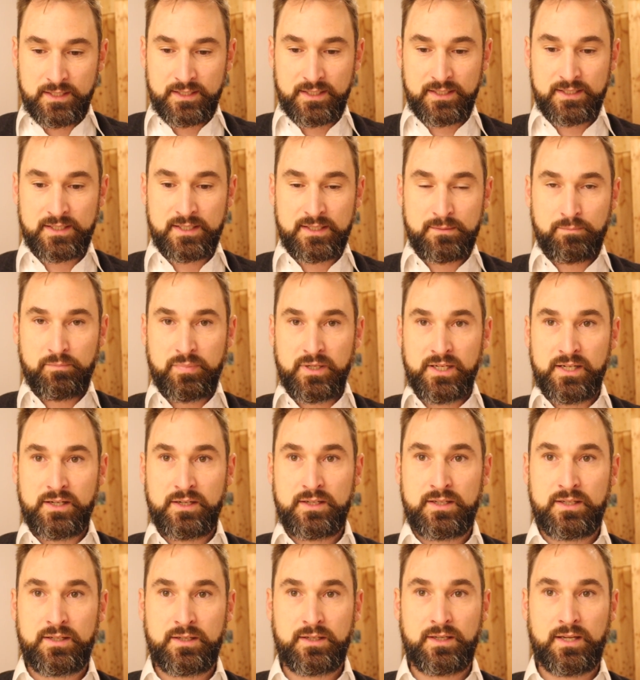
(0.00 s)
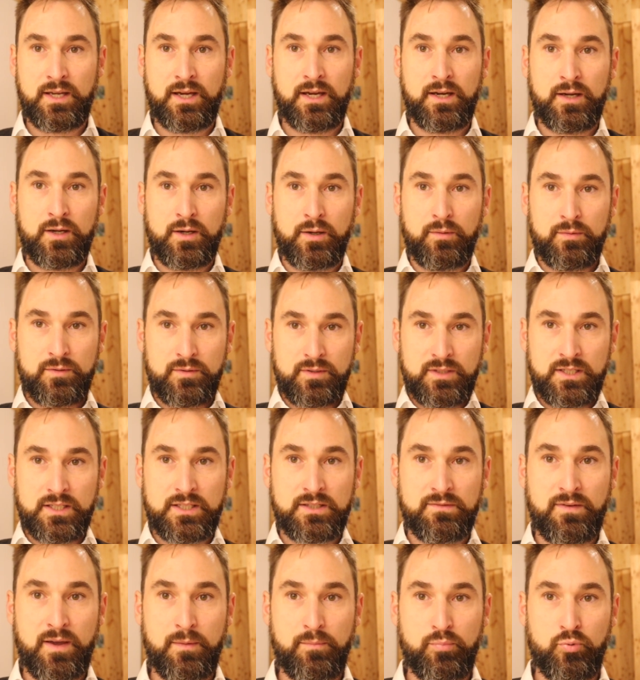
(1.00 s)
dieses Bild, ja, die
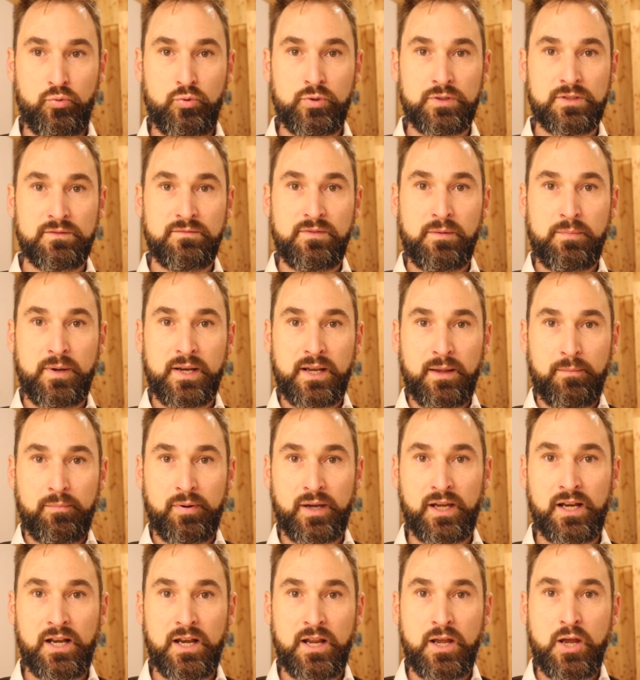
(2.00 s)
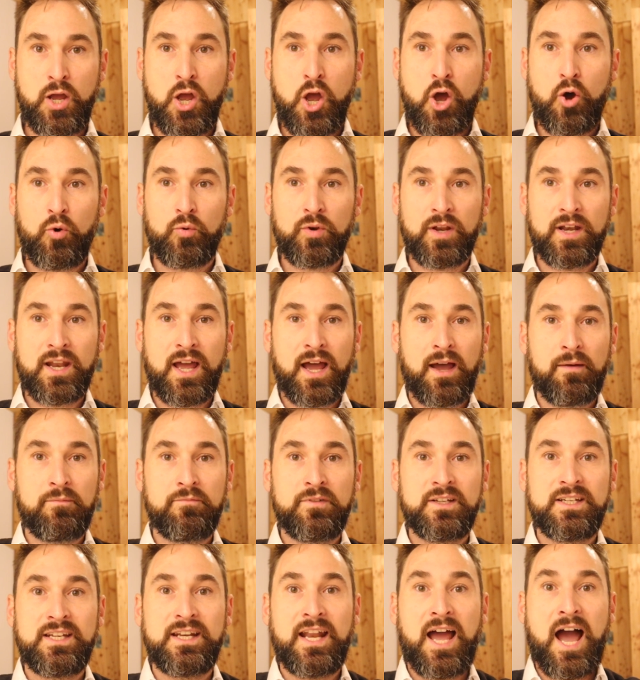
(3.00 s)
zwei Busen wie bei der Brille und dann haben
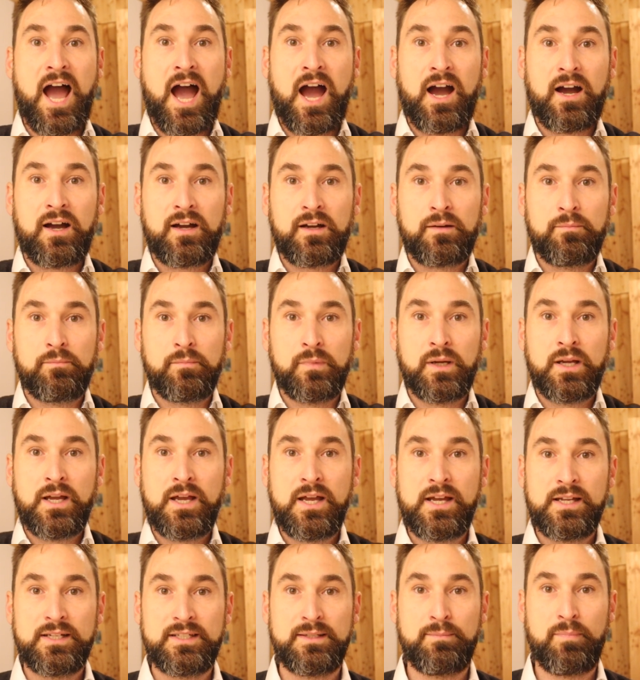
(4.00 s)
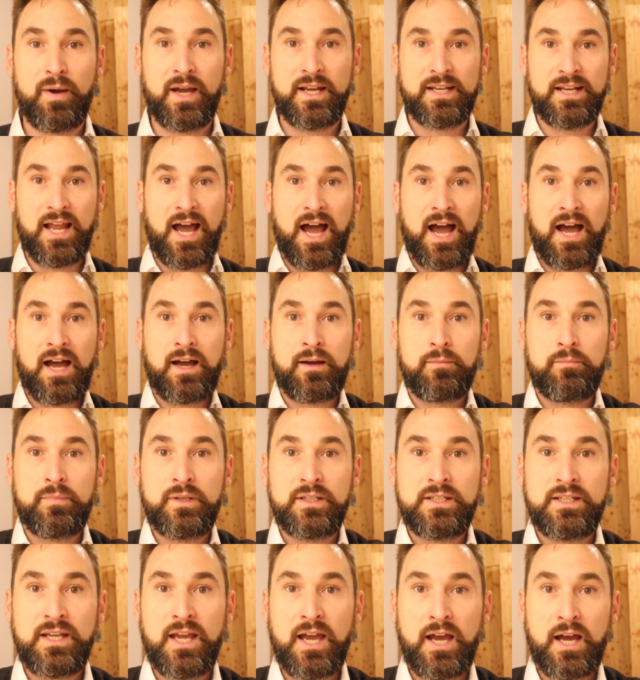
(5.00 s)
wir den Arm, die beiden Arme,
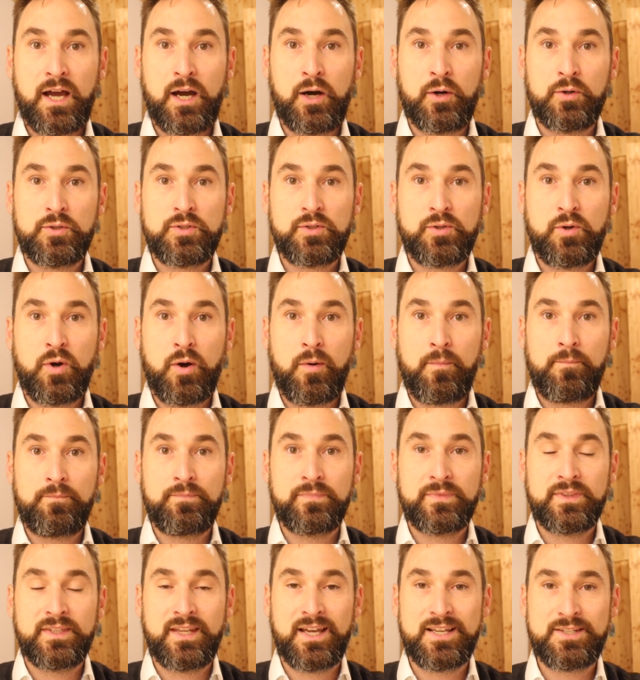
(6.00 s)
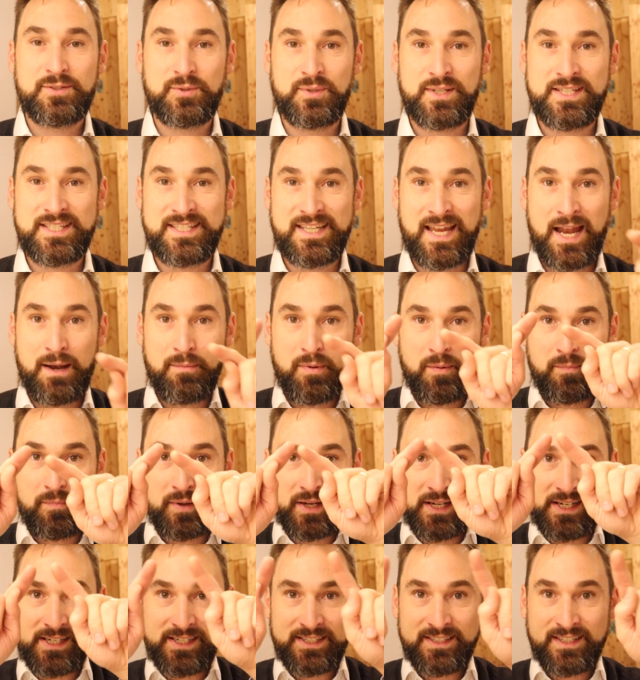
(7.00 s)
die herauskommen. Da hast du dasselbe
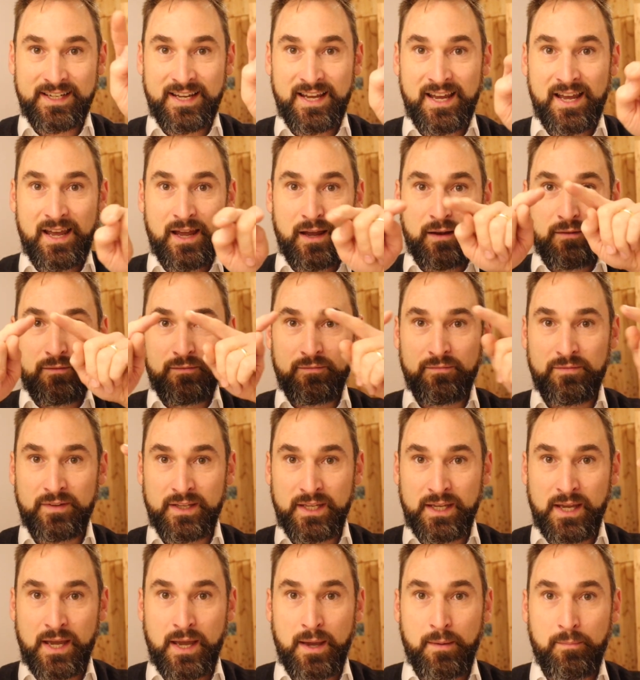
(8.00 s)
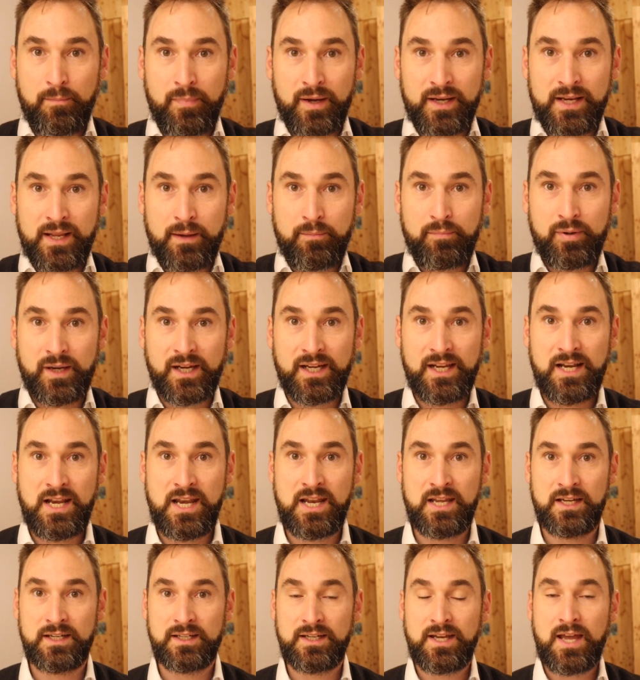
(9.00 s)
Bild wie bei der
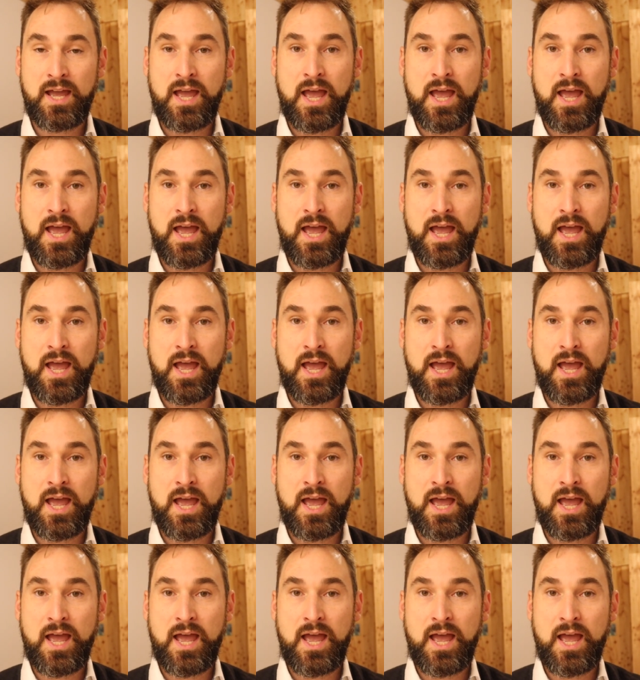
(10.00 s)
Brille.